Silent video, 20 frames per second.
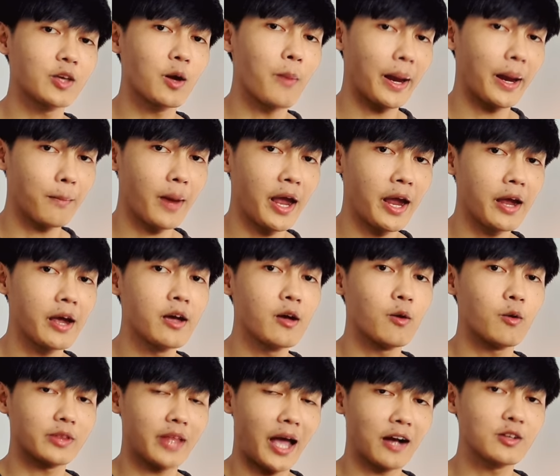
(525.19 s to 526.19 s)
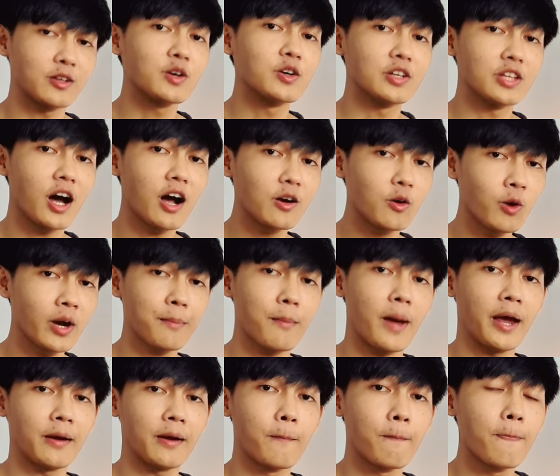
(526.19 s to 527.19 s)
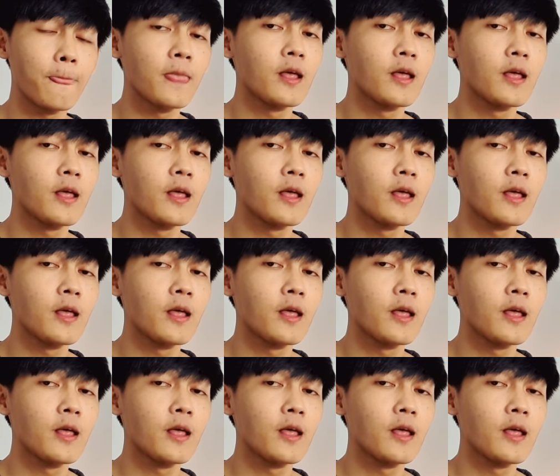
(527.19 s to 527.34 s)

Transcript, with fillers: cho bạn bè tặng cho người thân của các bạn